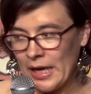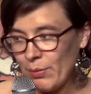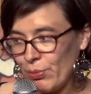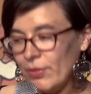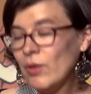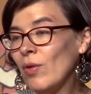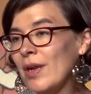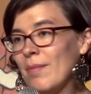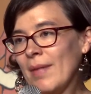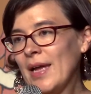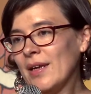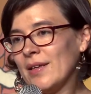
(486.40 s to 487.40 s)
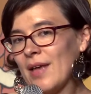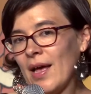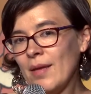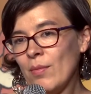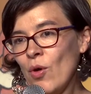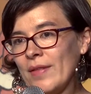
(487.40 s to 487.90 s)
Et puis on les mêle
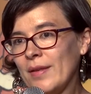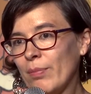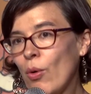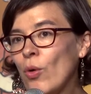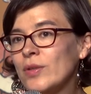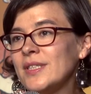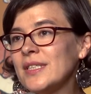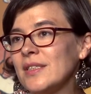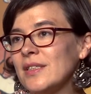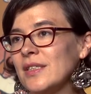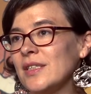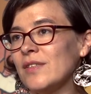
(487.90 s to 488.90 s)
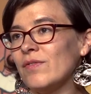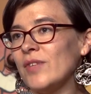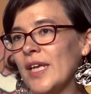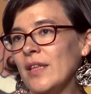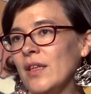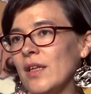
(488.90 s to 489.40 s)
carrément à des procédés qui
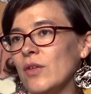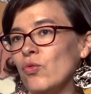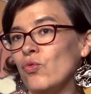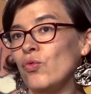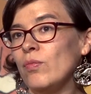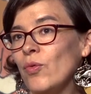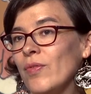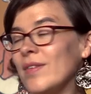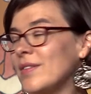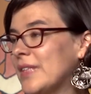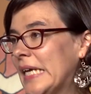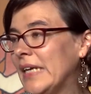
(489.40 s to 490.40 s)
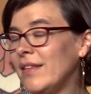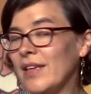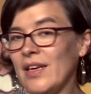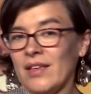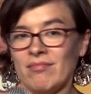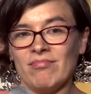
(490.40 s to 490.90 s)
viennent du monde des séries
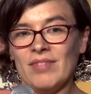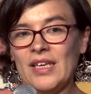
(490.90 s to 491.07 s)
télé.